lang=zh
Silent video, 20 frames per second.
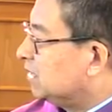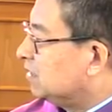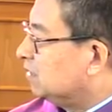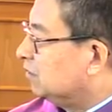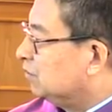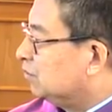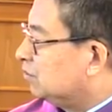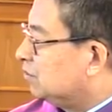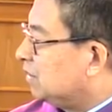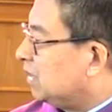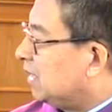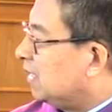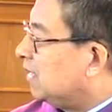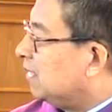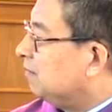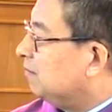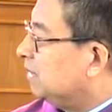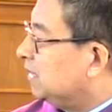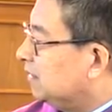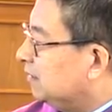圣徒说
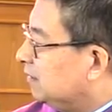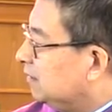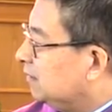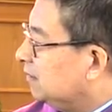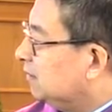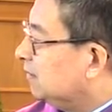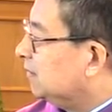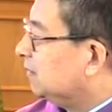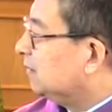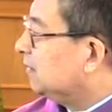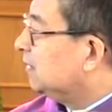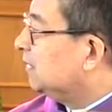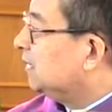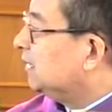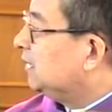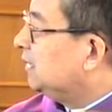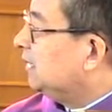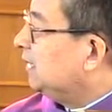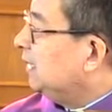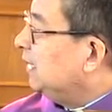阿们。
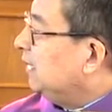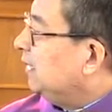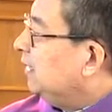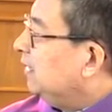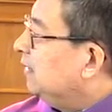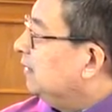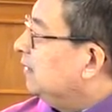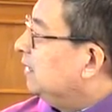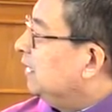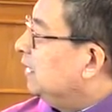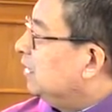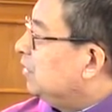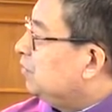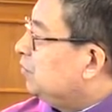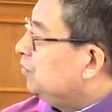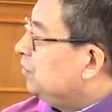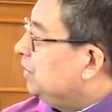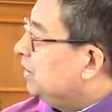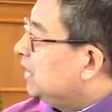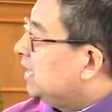大家
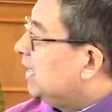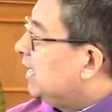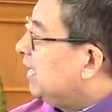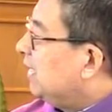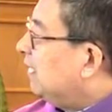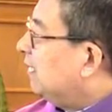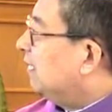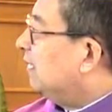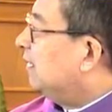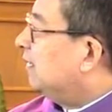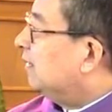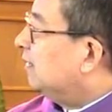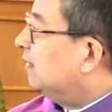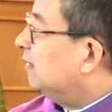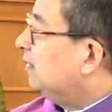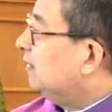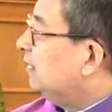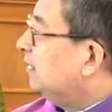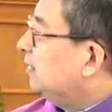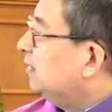注意看
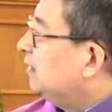啊，